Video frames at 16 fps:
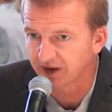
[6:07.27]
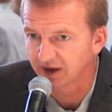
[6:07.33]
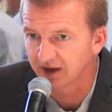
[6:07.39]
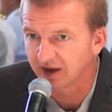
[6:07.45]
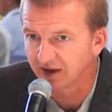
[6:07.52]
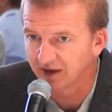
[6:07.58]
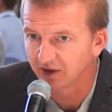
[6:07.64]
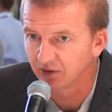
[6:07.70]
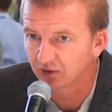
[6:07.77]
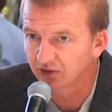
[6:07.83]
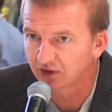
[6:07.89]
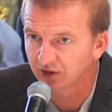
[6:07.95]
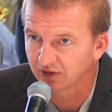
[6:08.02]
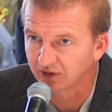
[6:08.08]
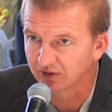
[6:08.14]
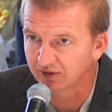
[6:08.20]
Et,
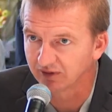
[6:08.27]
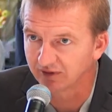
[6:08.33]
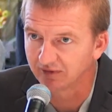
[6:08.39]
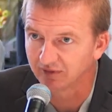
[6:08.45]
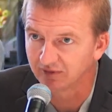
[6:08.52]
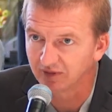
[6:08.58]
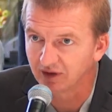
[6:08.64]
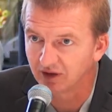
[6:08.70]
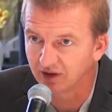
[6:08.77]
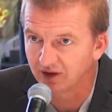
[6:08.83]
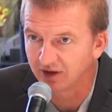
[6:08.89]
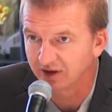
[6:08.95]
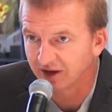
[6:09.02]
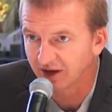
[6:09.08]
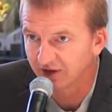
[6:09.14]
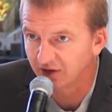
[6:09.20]
donc
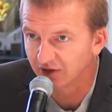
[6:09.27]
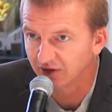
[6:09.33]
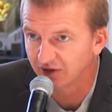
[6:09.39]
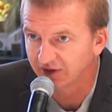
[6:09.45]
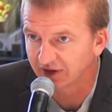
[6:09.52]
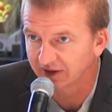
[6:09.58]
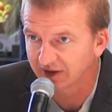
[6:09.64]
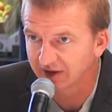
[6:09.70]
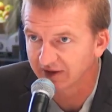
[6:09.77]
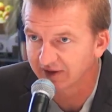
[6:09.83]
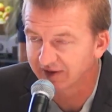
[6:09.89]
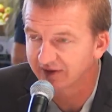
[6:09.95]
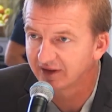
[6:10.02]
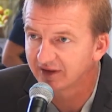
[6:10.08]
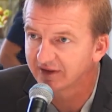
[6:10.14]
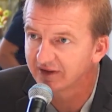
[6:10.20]
il y a une certaine
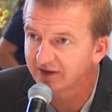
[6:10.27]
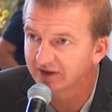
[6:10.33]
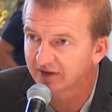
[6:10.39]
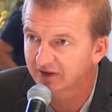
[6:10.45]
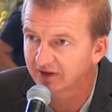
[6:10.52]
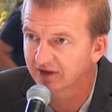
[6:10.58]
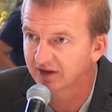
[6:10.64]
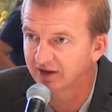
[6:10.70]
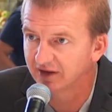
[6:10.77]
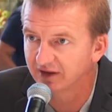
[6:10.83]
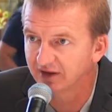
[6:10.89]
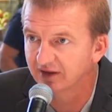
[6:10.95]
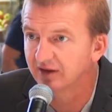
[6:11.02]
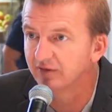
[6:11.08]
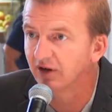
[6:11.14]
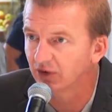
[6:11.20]
cinétique qui
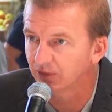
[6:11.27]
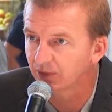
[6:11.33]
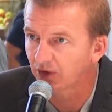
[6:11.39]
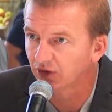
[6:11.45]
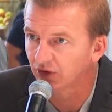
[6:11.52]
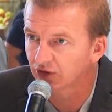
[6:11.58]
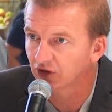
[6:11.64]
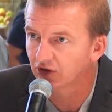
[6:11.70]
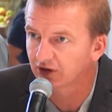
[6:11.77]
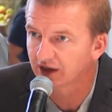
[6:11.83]
va prendre encore